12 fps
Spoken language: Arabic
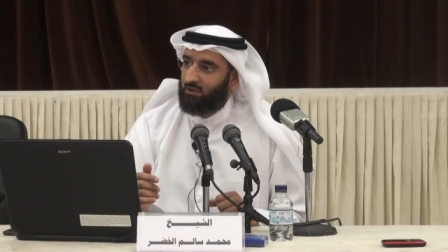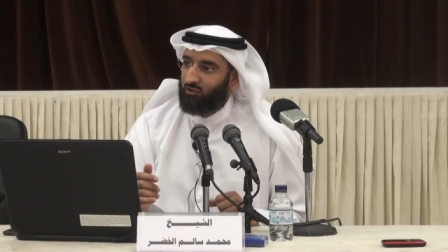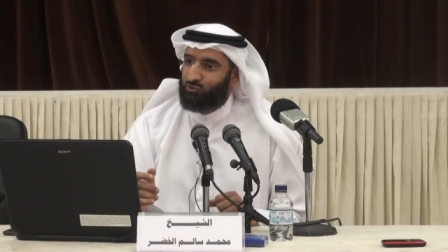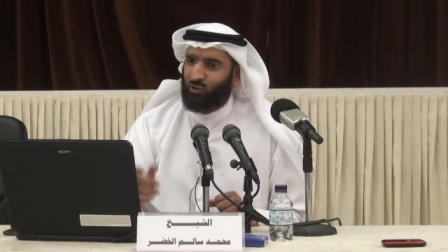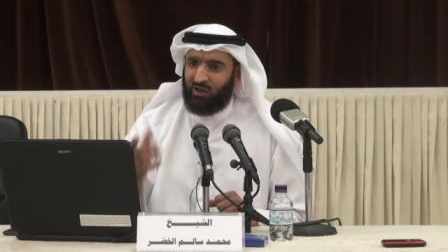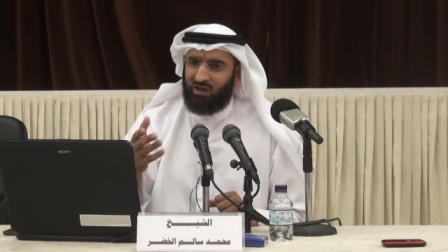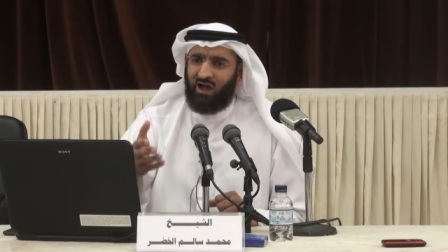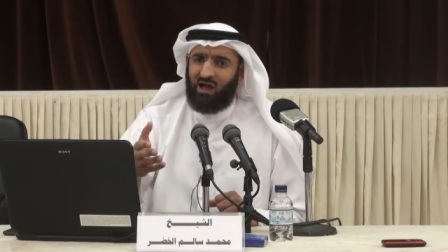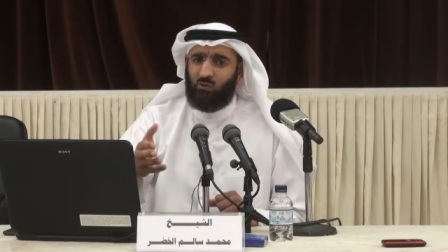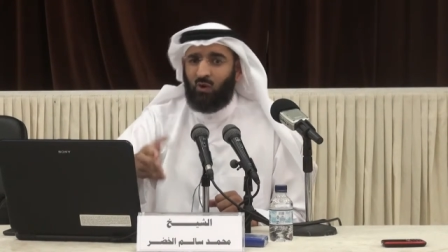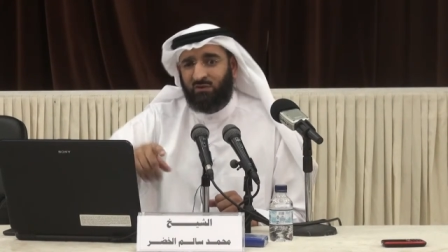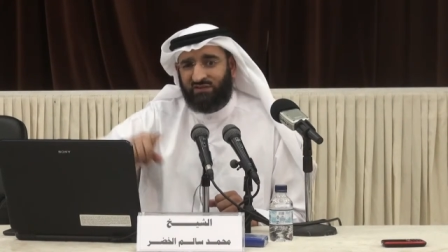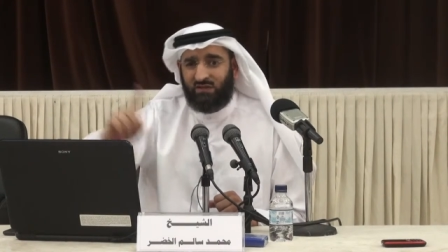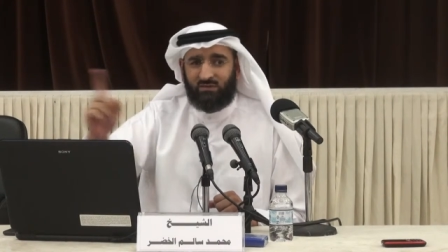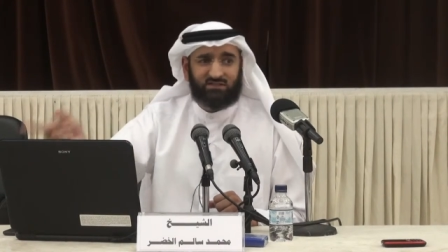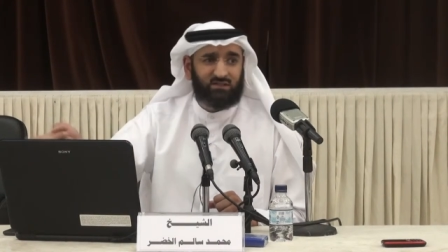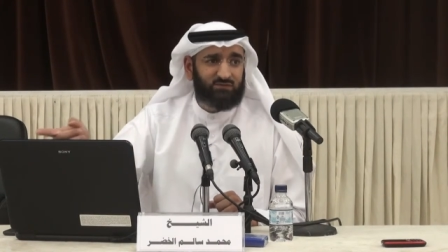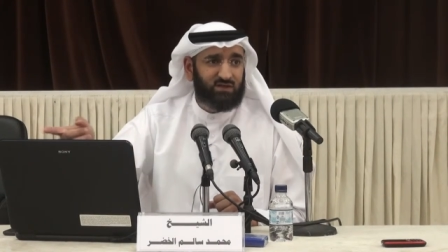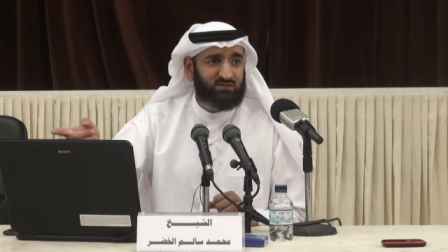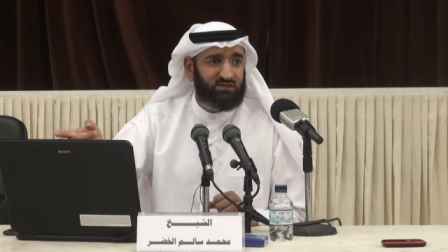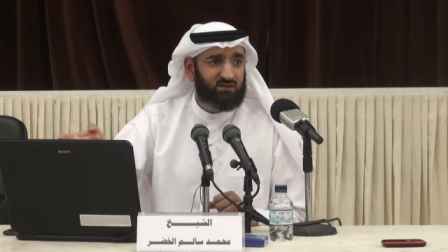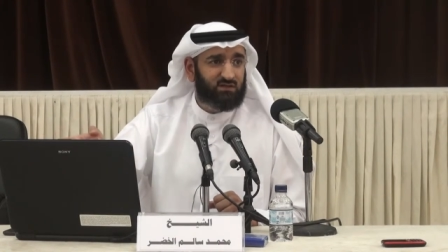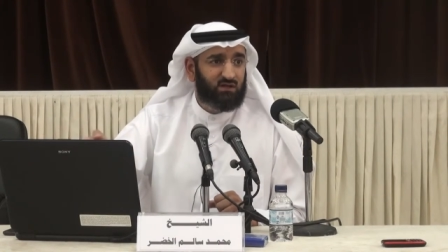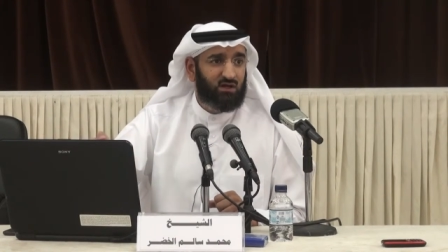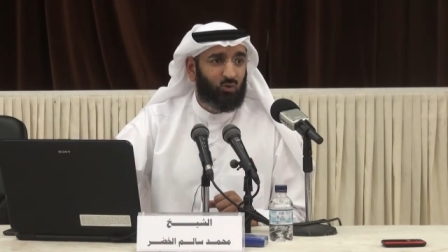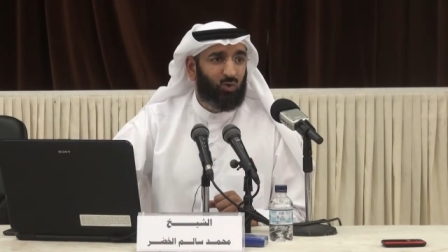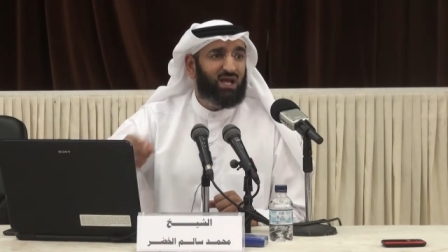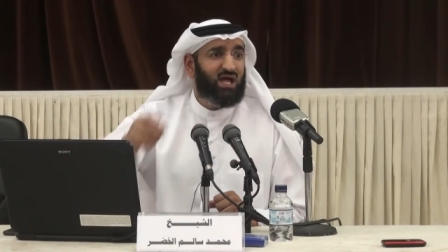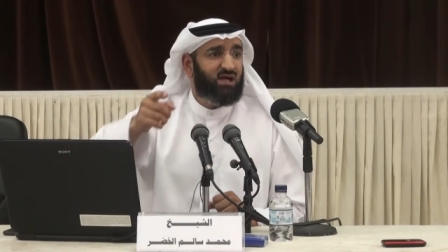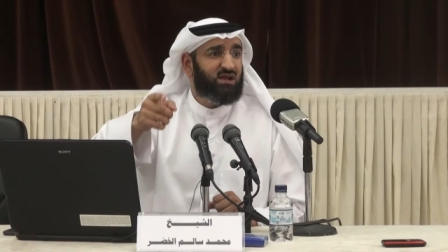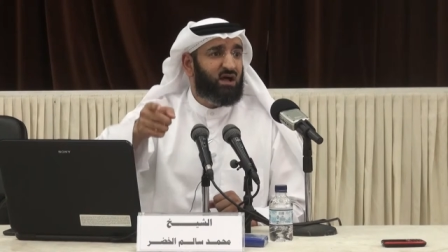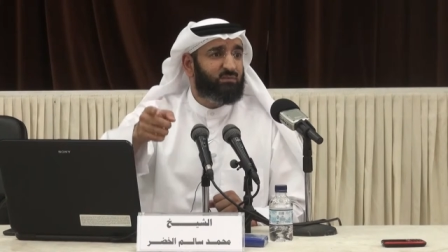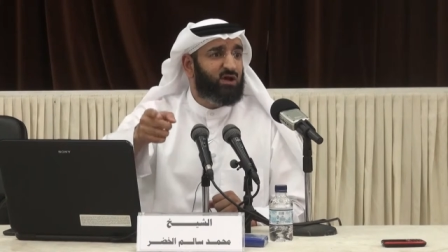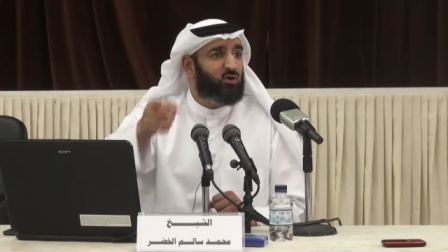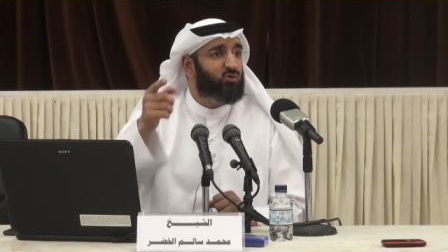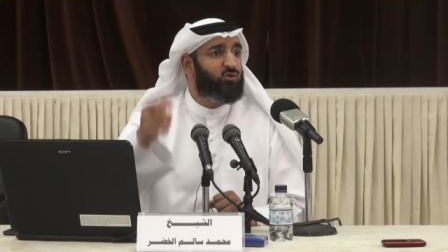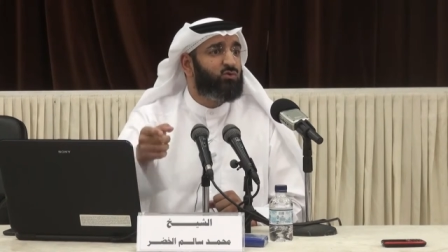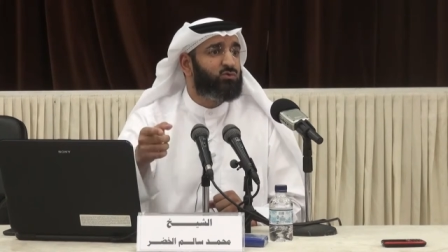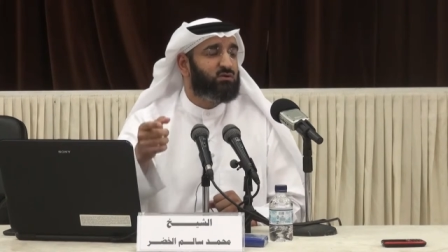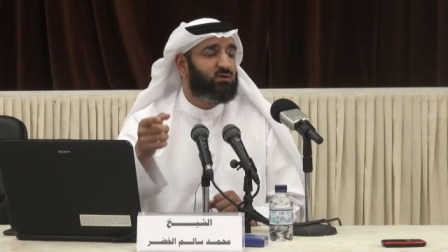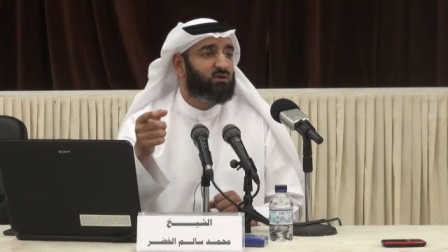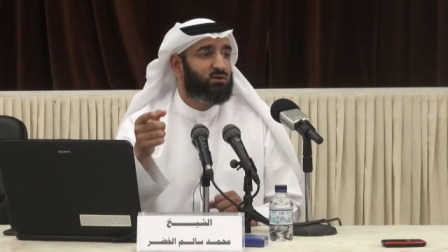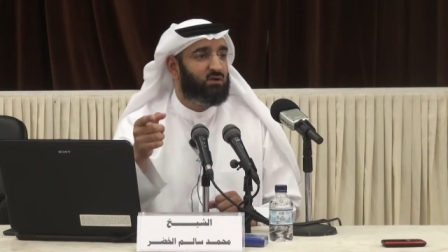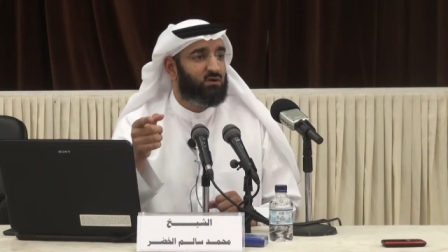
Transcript: الطلقاء ومسلمة الفتح والأعراب يأخذون